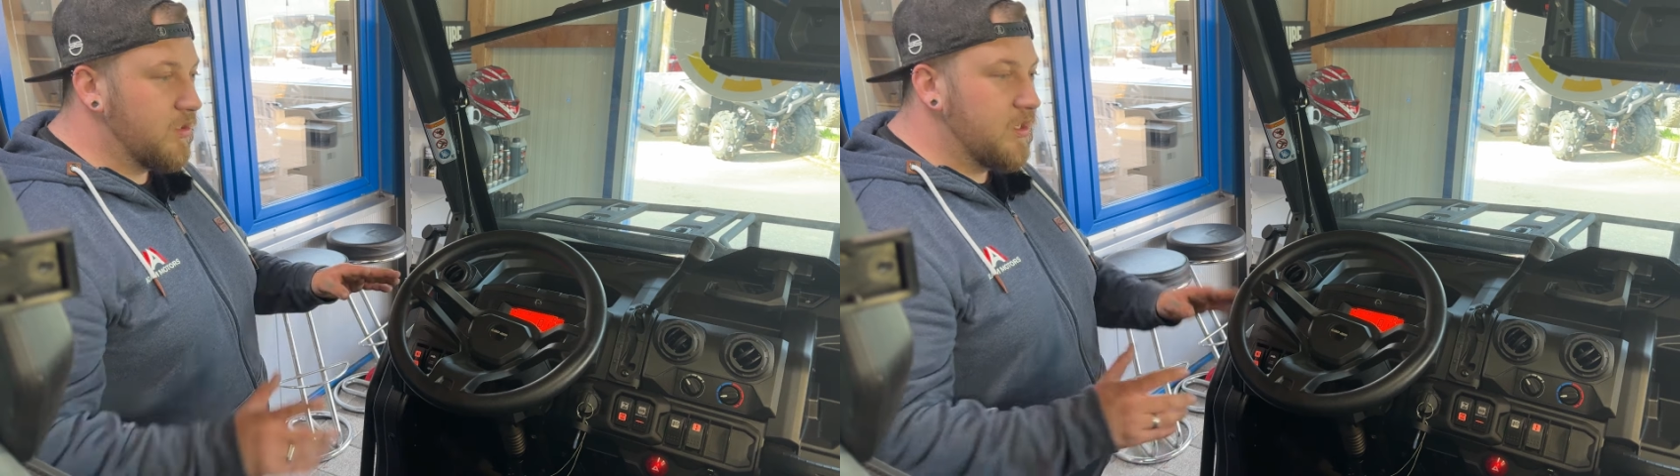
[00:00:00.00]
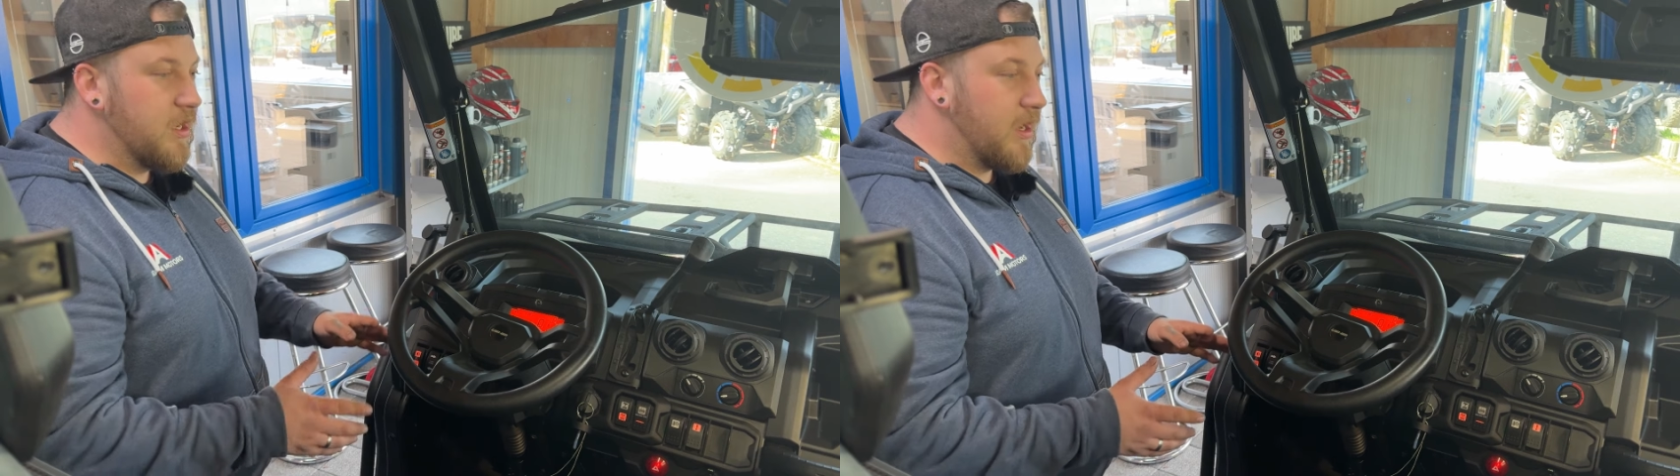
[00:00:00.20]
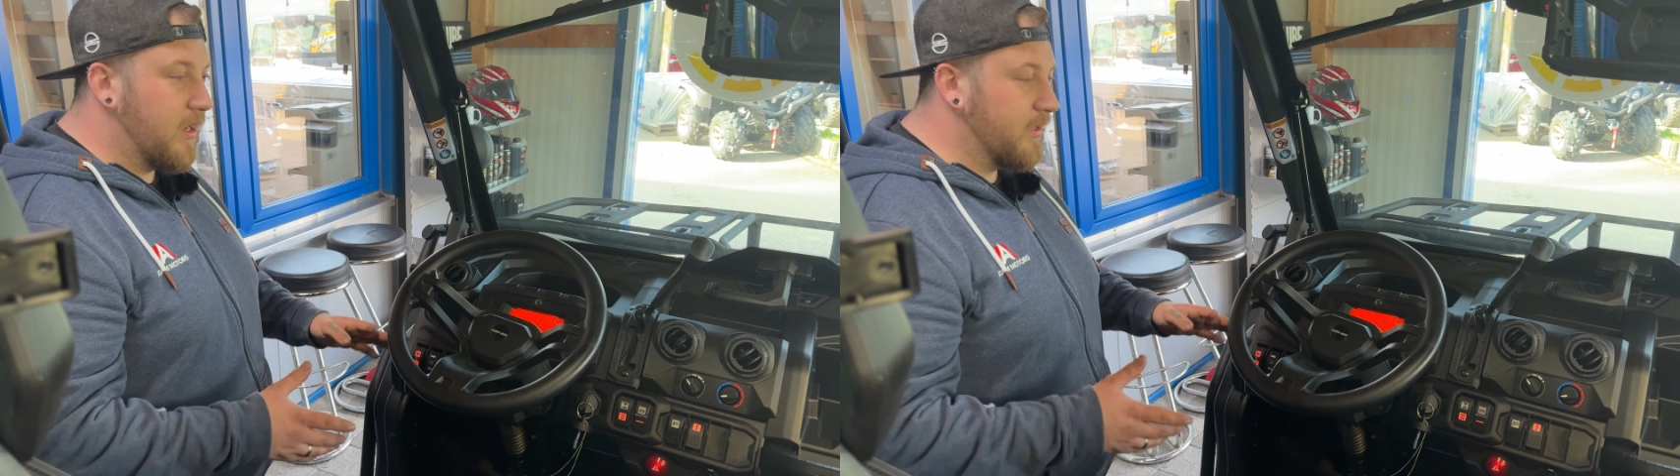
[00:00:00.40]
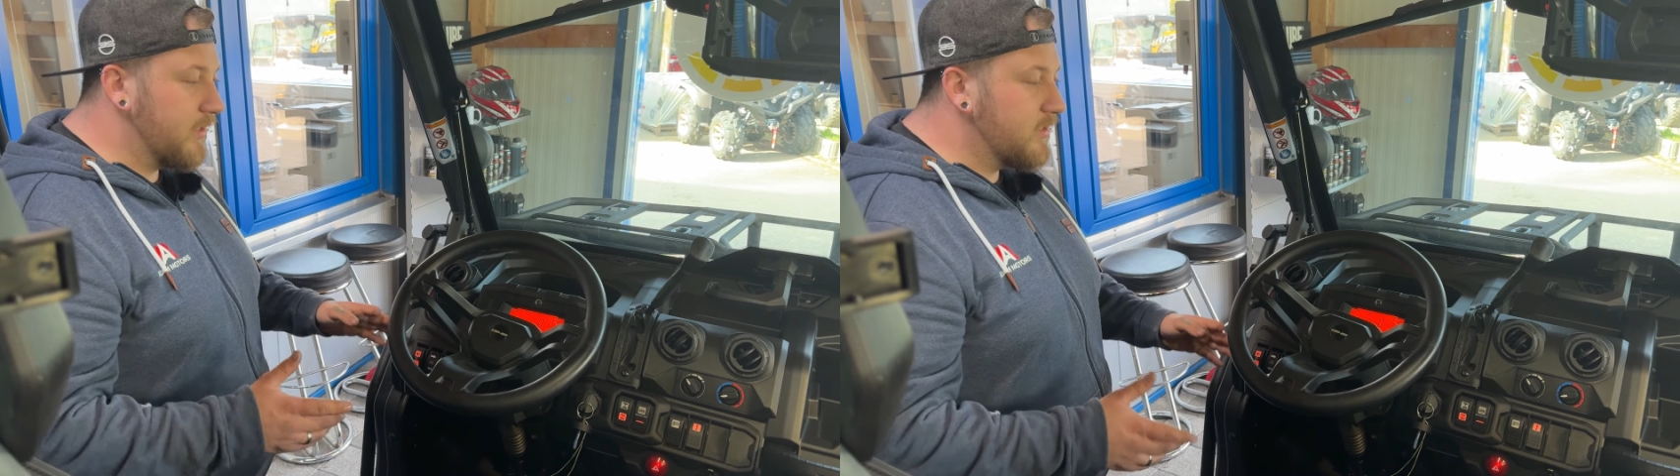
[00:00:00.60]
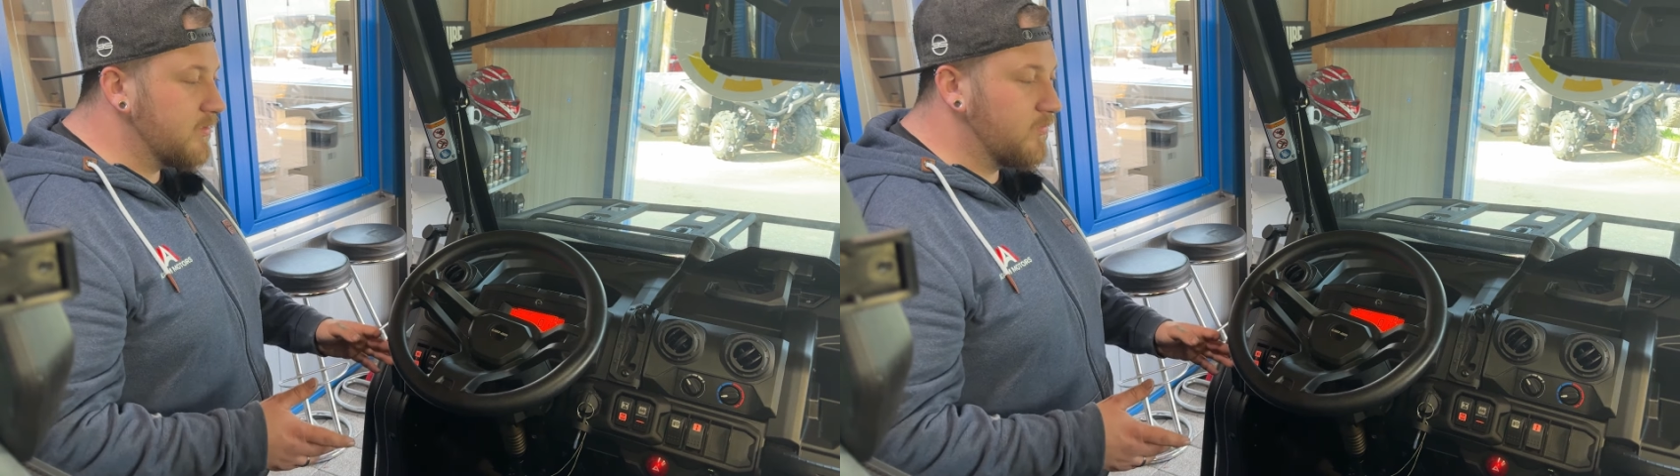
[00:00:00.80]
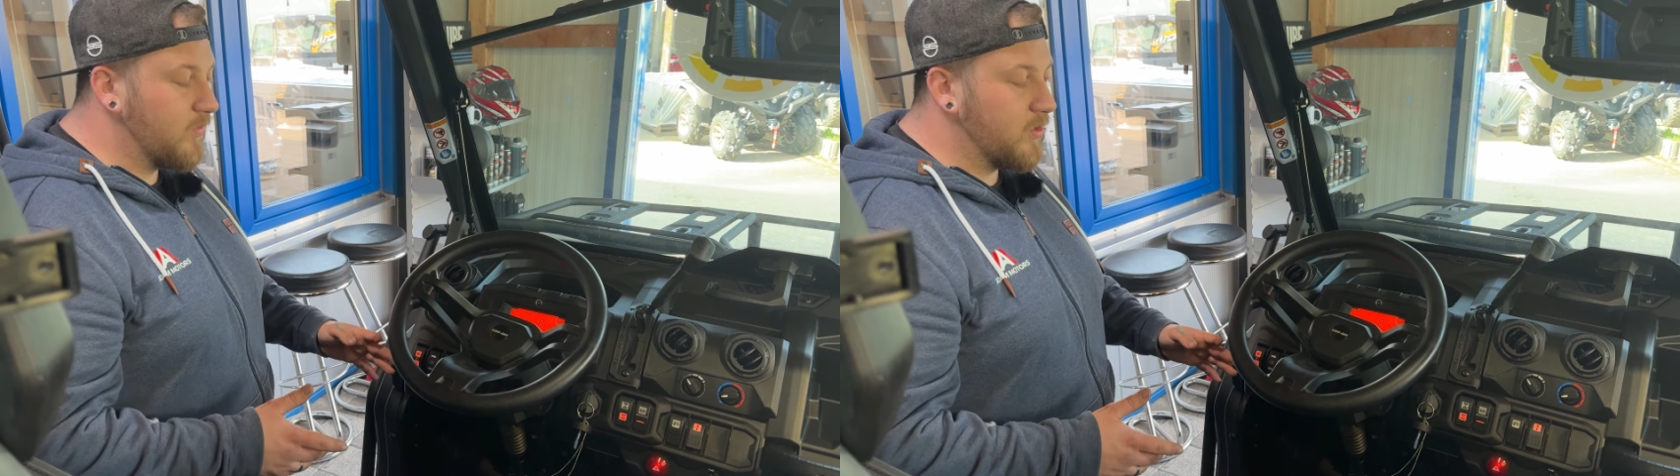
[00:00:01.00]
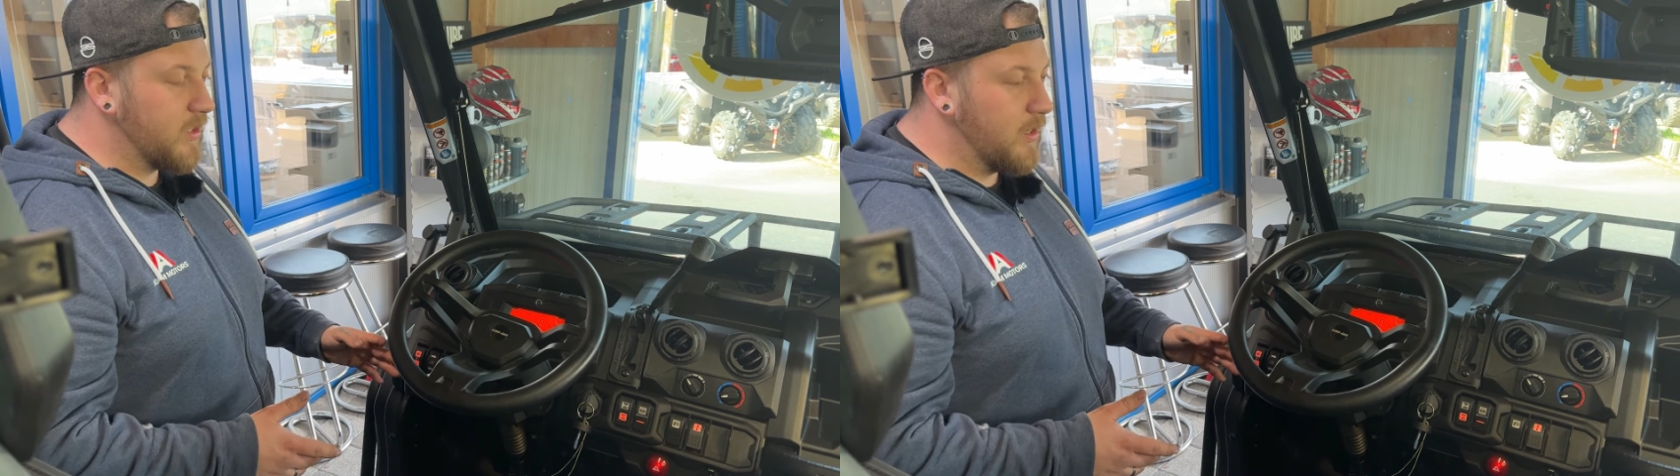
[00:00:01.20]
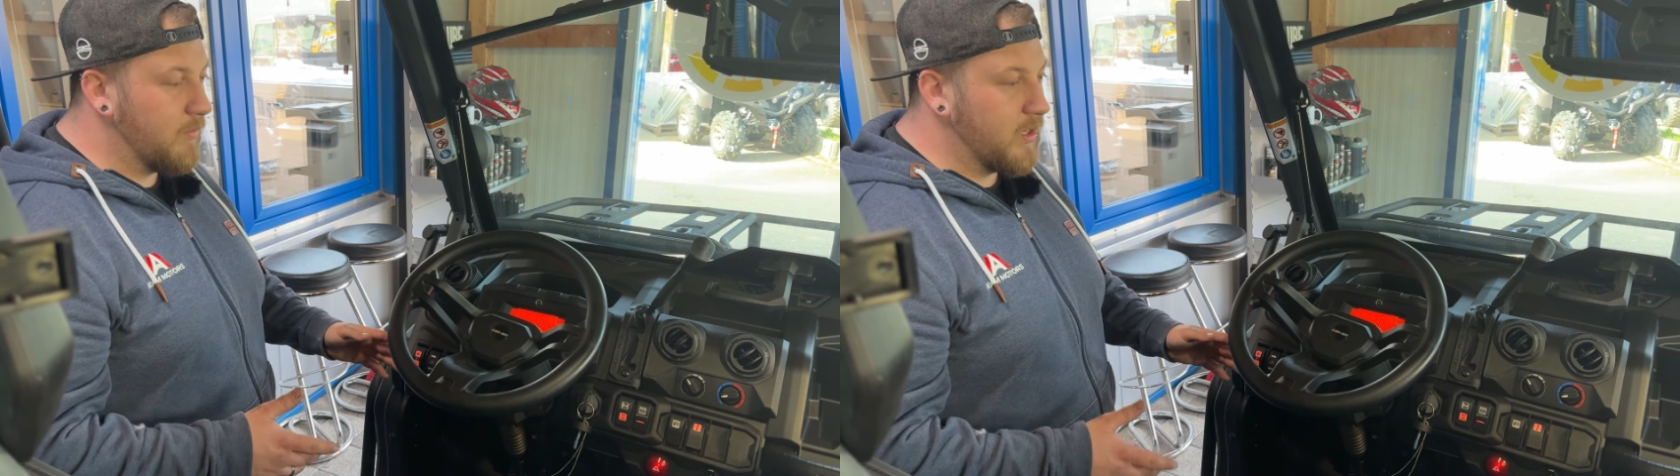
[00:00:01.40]
hier ein
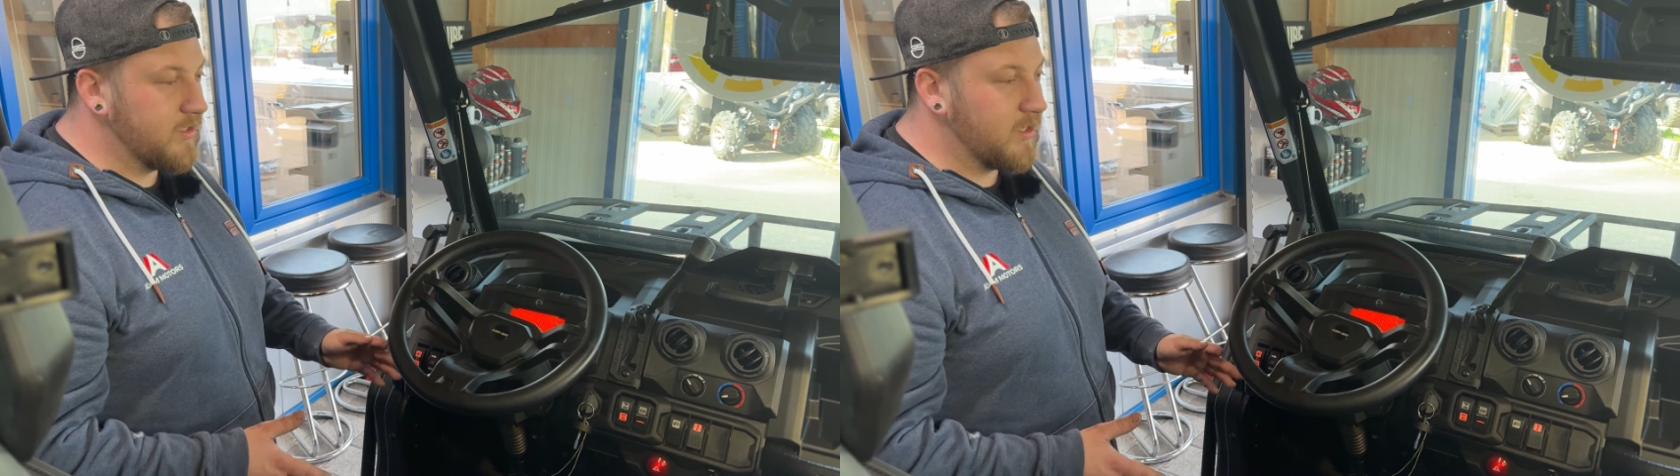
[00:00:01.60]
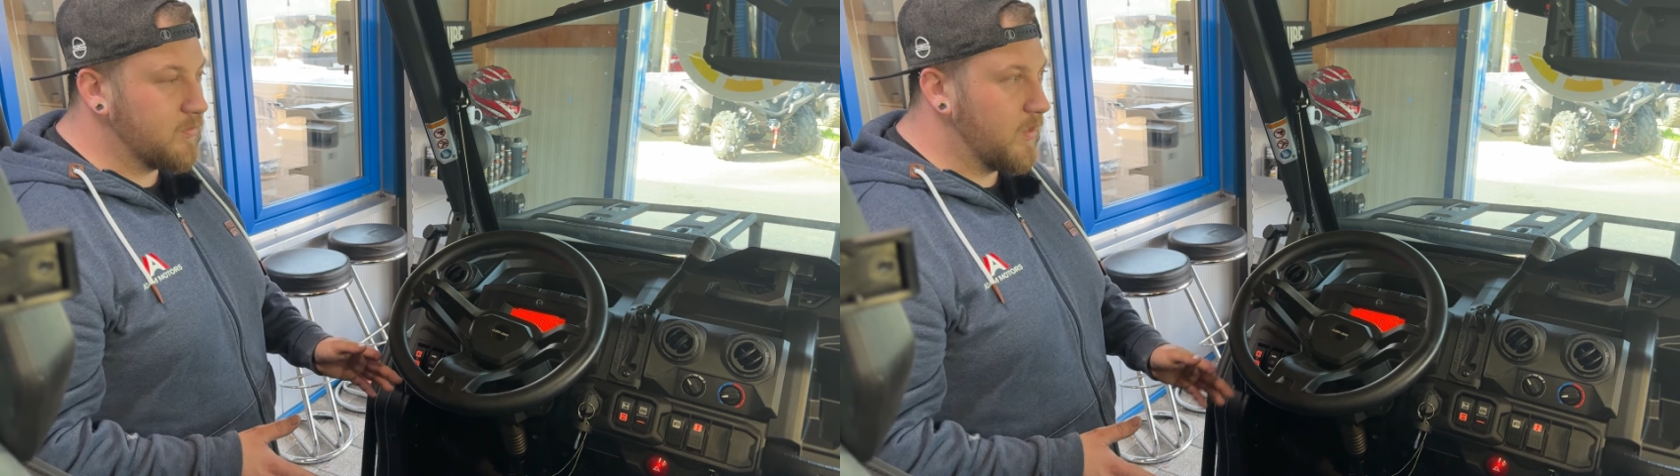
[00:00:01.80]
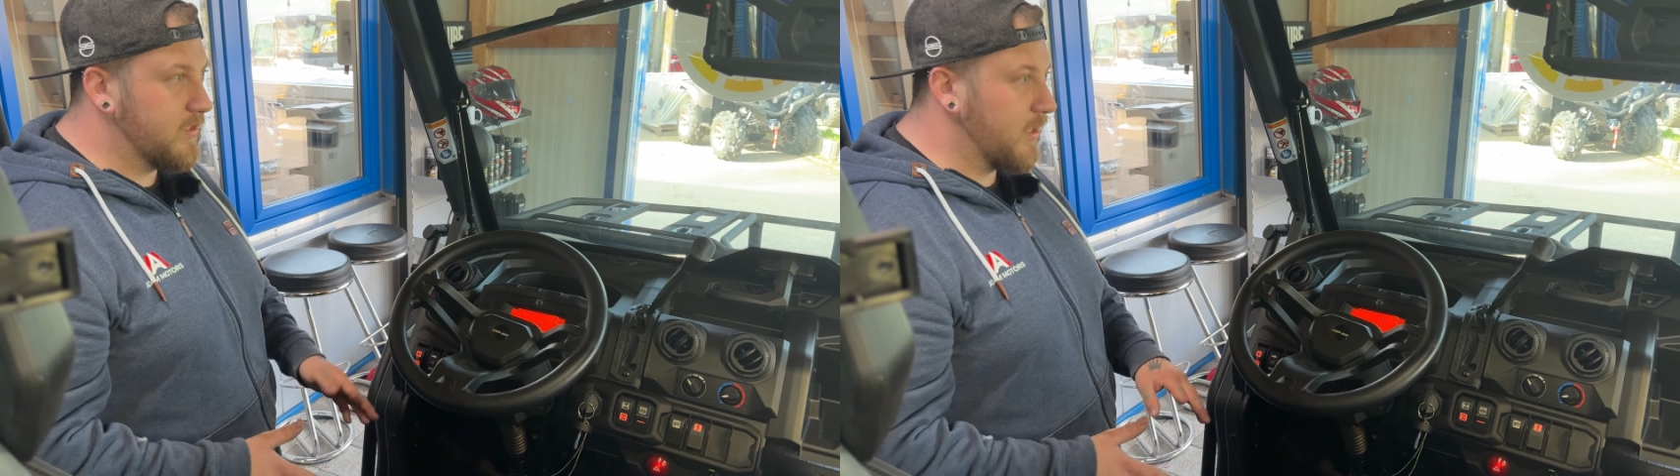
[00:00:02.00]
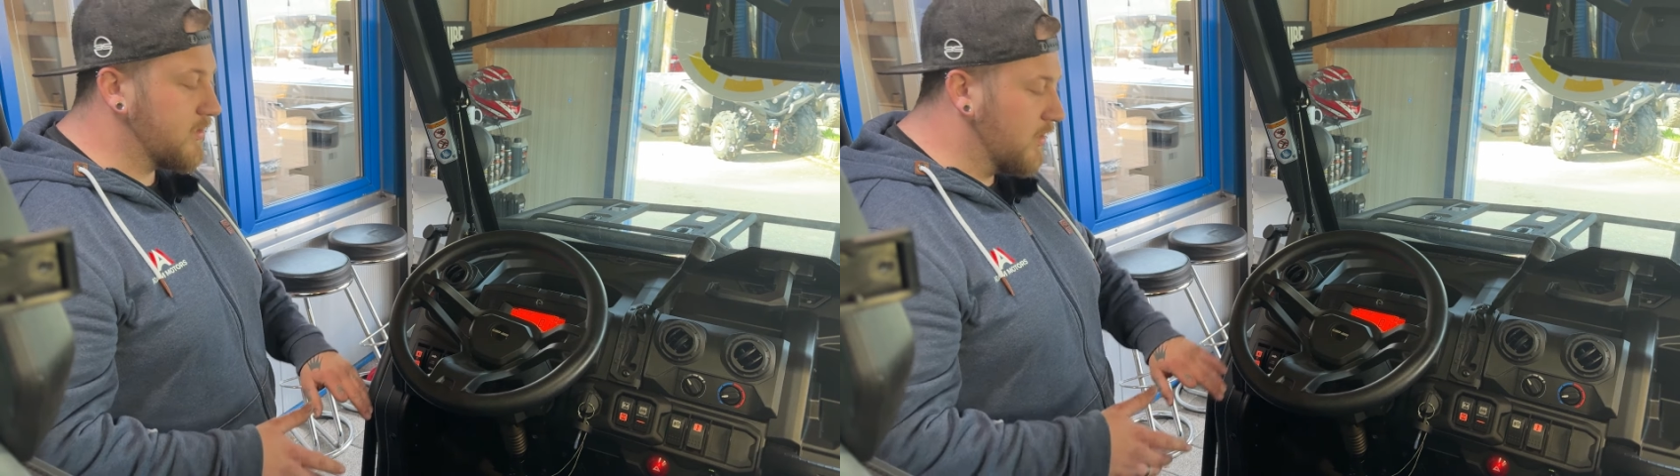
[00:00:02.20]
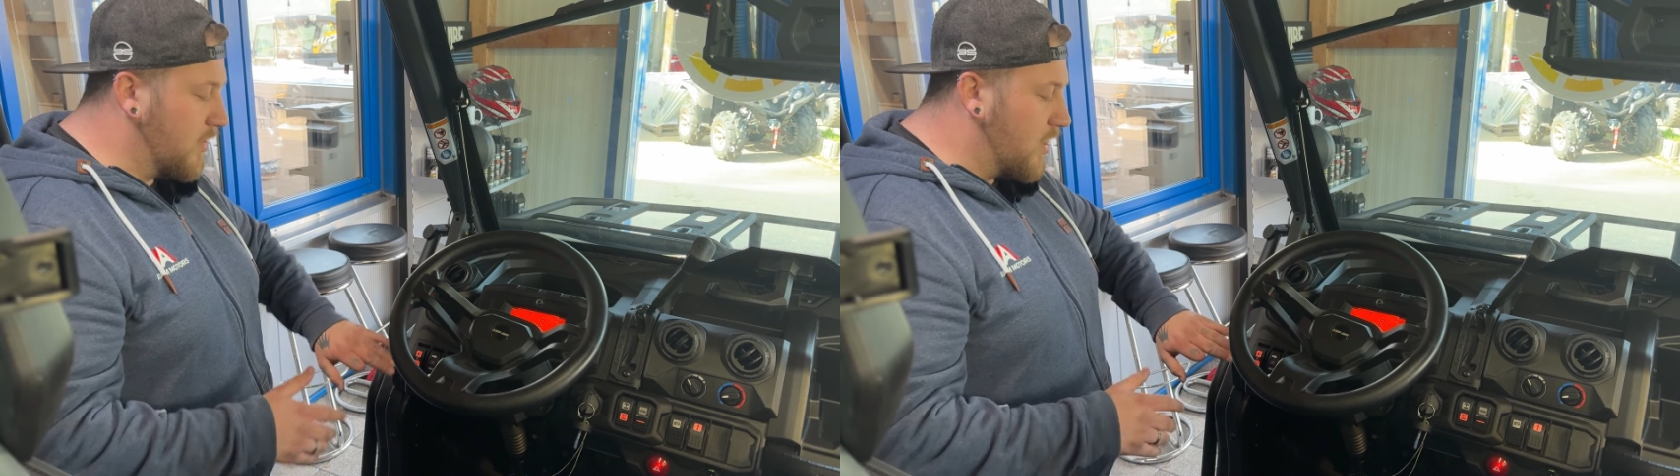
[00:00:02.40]
Riesenvorteil bei der 6x6,